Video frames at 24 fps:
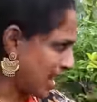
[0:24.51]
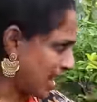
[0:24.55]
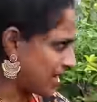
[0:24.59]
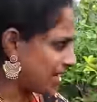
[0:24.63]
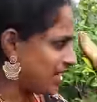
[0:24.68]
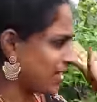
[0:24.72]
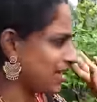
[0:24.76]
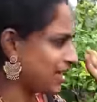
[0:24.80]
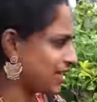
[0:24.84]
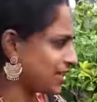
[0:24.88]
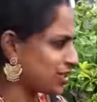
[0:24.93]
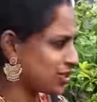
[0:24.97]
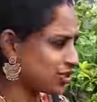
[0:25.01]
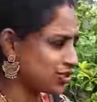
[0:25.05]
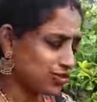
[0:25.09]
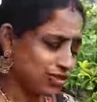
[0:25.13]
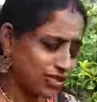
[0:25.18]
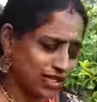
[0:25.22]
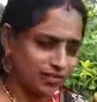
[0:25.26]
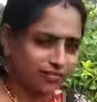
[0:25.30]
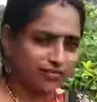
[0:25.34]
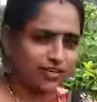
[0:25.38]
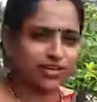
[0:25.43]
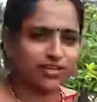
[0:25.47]
అన్నయ్యని ఎక్కించు
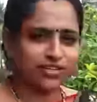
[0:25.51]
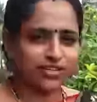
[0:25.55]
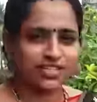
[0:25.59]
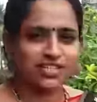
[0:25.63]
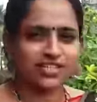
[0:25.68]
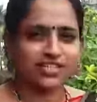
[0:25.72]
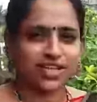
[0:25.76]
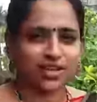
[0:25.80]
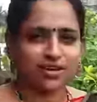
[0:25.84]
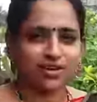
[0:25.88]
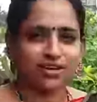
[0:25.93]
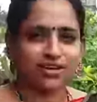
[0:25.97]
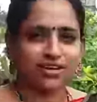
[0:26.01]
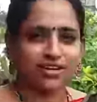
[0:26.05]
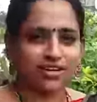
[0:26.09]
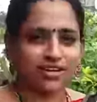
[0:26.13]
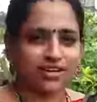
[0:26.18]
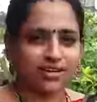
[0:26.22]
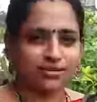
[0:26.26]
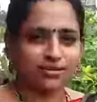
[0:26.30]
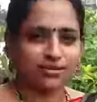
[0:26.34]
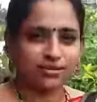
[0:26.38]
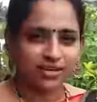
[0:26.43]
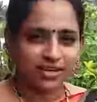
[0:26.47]
నేను వీడియో తీస్తాను
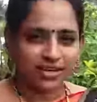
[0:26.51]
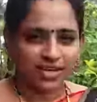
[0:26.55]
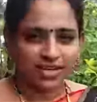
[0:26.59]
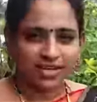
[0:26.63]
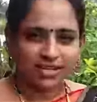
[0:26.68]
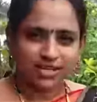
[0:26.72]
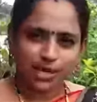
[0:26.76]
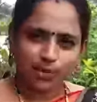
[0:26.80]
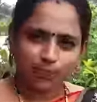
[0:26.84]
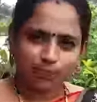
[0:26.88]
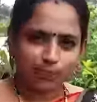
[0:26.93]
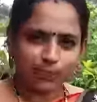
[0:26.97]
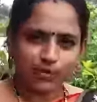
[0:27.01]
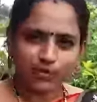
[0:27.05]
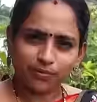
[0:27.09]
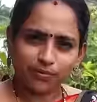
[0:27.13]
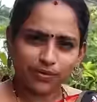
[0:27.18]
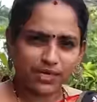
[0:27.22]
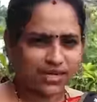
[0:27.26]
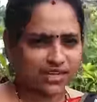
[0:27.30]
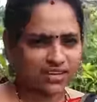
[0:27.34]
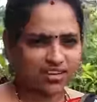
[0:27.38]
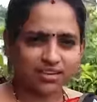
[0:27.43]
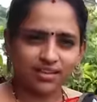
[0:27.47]
అంటున్నారు ఎప్పుడు
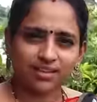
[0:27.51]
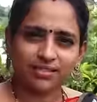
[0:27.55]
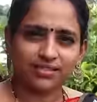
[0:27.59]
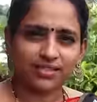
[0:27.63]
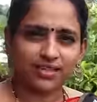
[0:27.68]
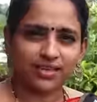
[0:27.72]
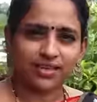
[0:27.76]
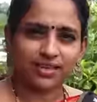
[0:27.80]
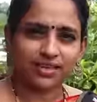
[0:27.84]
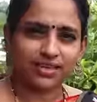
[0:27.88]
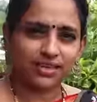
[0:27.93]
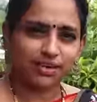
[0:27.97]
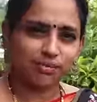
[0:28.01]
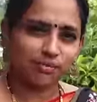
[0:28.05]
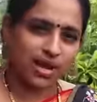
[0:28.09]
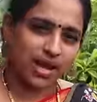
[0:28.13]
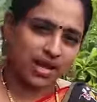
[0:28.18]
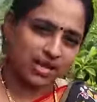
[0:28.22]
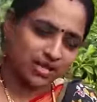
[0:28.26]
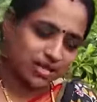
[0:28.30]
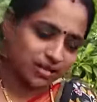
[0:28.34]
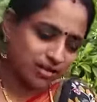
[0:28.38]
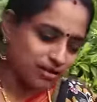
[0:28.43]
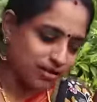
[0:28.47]
మీ ఇంట్లో అంతేనండి
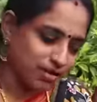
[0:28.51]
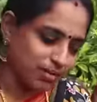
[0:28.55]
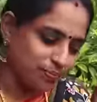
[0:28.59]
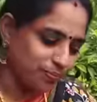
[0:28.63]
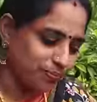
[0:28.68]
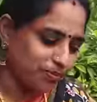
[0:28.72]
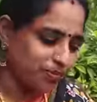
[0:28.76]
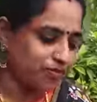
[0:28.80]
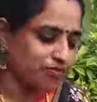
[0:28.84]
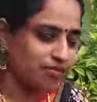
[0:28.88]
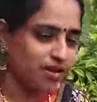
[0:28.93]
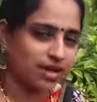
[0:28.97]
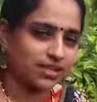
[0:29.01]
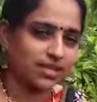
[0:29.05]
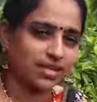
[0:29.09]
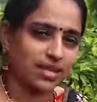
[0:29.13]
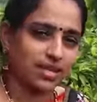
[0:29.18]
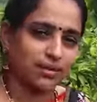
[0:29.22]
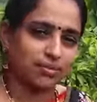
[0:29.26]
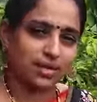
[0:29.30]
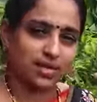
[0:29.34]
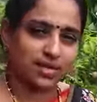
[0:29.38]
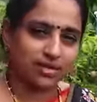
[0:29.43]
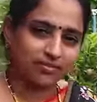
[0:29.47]
మా ఇంట్లో ఎప్పుడు
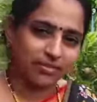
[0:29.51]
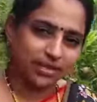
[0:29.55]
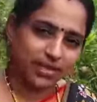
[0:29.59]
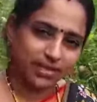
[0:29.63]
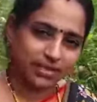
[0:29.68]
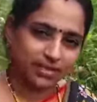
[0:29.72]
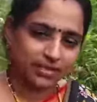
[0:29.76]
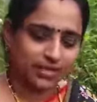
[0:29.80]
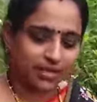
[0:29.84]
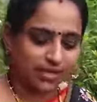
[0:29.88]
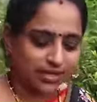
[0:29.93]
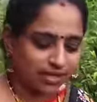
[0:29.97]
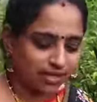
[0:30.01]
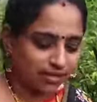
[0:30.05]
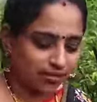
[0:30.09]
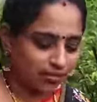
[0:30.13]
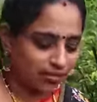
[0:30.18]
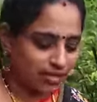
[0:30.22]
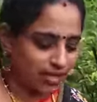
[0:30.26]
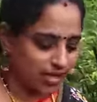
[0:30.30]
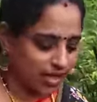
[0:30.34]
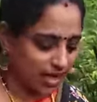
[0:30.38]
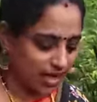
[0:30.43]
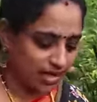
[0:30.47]
వాదాలేమాట వీళ్ళిద్దరికీ
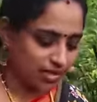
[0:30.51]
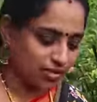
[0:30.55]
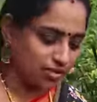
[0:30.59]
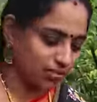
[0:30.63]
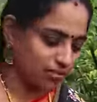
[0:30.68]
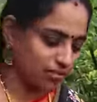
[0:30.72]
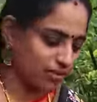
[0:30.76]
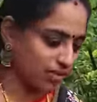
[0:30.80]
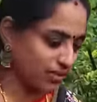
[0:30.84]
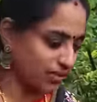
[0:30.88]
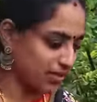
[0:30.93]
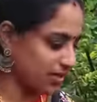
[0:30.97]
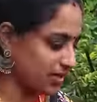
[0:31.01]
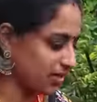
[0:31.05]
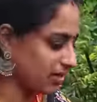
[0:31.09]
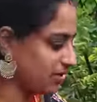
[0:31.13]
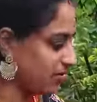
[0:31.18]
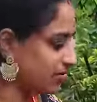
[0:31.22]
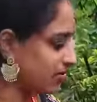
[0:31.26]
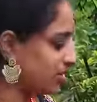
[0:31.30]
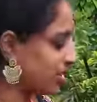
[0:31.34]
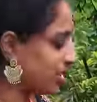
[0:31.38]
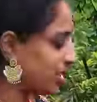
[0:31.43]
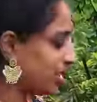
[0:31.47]
కూడా
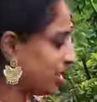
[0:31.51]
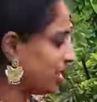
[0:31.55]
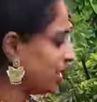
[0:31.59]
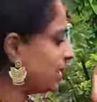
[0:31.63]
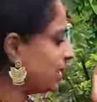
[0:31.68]
అన్నదమ్ములిద్దరికీ కూడా